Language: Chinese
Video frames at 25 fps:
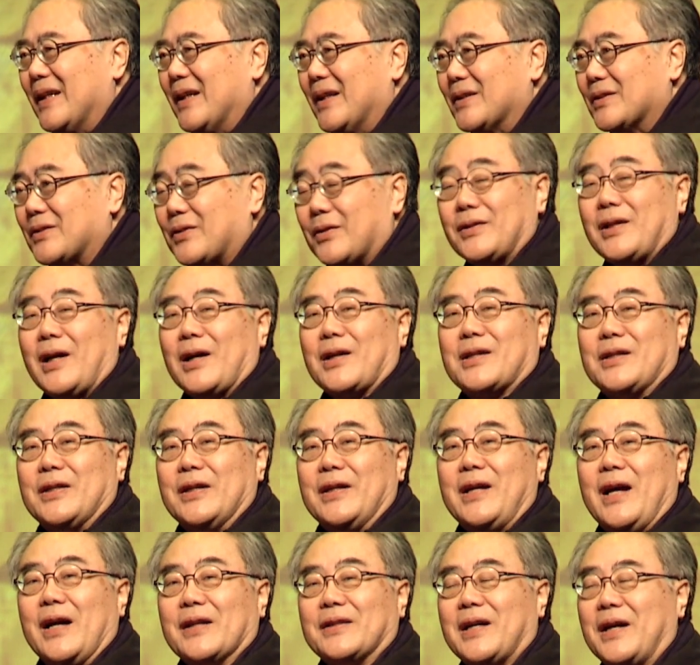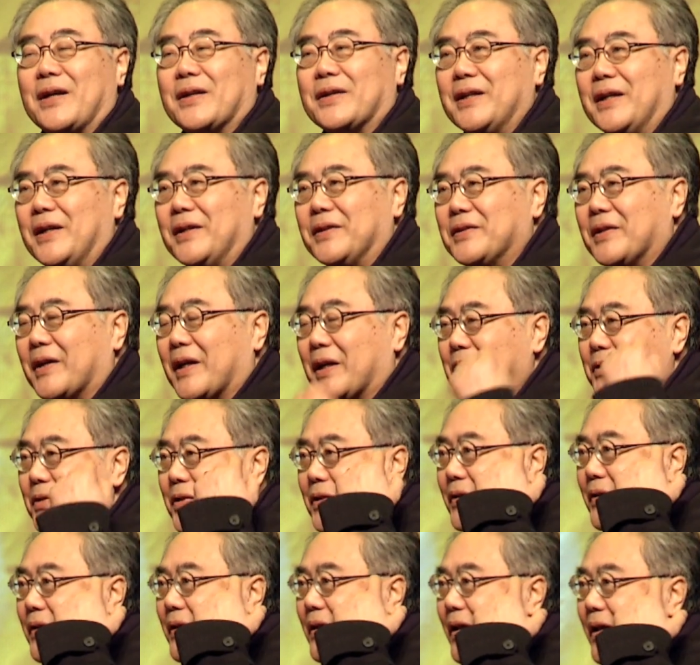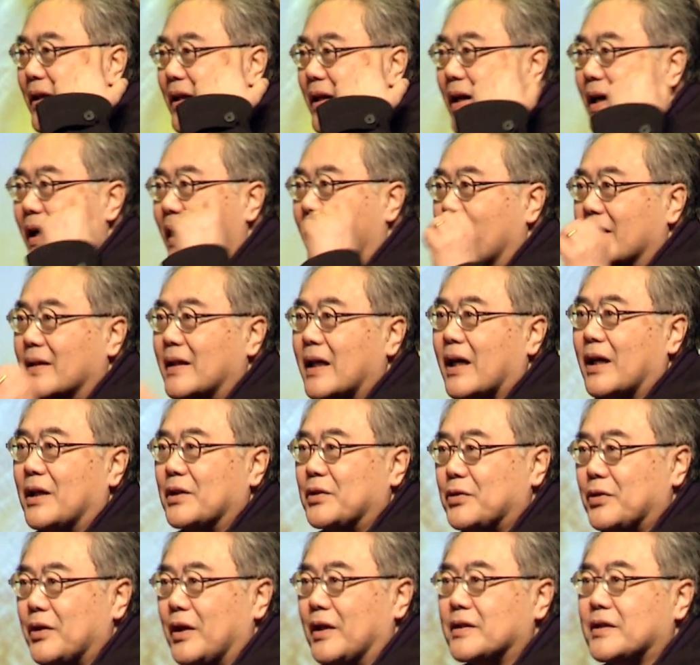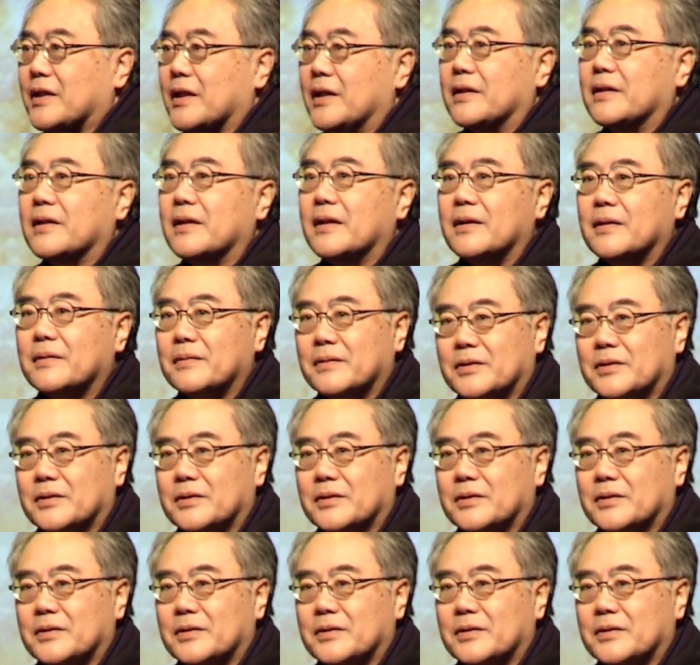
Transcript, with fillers: 所以他可以，啊，当然可以叫他去。那个学生